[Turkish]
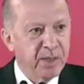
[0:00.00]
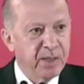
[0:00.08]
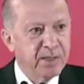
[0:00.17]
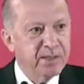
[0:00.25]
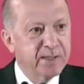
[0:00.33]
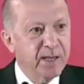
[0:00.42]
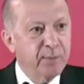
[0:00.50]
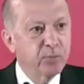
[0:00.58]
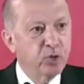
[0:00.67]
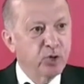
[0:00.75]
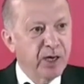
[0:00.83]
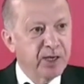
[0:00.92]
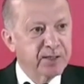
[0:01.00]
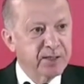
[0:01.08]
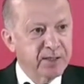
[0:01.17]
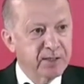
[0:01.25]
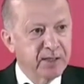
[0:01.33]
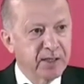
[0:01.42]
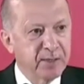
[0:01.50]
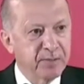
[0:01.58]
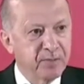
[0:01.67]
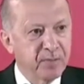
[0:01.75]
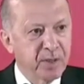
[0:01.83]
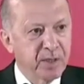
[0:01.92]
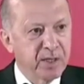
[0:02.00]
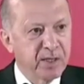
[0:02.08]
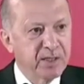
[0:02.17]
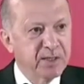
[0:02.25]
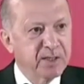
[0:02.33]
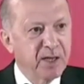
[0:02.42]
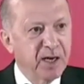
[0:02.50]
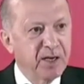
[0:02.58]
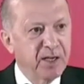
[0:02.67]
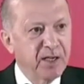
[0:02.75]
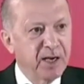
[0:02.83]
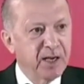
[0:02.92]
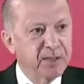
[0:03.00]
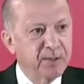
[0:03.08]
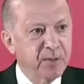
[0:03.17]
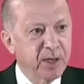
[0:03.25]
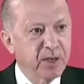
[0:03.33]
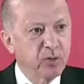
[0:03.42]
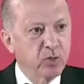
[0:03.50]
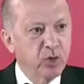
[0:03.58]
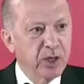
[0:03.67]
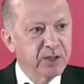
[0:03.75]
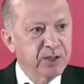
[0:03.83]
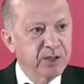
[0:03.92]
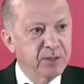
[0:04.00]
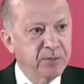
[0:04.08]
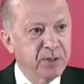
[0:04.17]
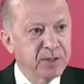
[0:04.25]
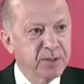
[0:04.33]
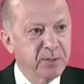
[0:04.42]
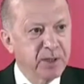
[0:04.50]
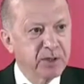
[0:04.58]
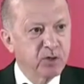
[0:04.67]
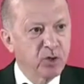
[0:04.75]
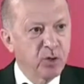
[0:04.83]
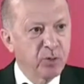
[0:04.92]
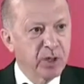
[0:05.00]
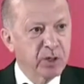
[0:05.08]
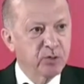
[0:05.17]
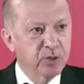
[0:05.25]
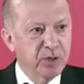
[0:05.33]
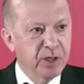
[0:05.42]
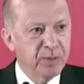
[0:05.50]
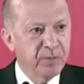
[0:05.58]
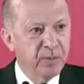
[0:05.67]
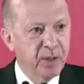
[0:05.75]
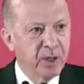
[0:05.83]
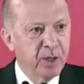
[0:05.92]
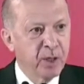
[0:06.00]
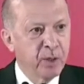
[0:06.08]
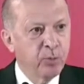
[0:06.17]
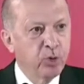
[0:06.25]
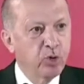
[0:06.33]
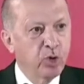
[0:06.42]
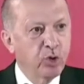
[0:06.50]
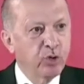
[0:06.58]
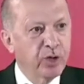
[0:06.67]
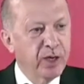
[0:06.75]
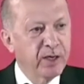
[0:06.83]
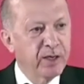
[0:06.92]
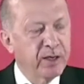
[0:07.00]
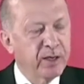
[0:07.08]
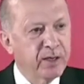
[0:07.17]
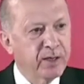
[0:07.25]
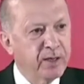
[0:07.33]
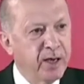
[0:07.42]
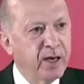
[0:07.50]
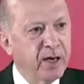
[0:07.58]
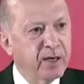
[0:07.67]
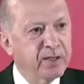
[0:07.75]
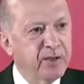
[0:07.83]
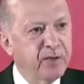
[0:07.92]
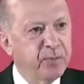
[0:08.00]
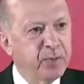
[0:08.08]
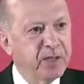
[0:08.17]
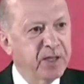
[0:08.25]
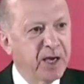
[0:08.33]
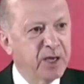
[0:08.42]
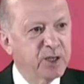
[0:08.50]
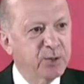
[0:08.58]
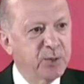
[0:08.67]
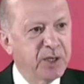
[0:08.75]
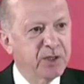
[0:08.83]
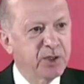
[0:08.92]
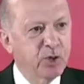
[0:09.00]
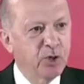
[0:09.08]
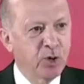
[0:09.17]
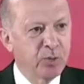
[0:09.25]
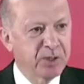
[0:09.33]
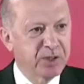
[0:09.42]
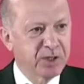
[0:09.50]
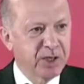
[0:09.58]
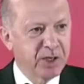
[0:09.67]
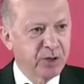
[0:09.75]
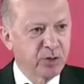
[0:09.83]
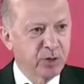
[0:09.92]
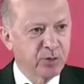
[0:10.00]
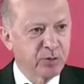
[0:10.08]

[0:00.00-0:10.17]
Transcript: İslam dünyasının da insani yardımların ulaştırılması başta olmak üzere bu konuda daha aktif bir dayanışma içinde olması gerekiyor.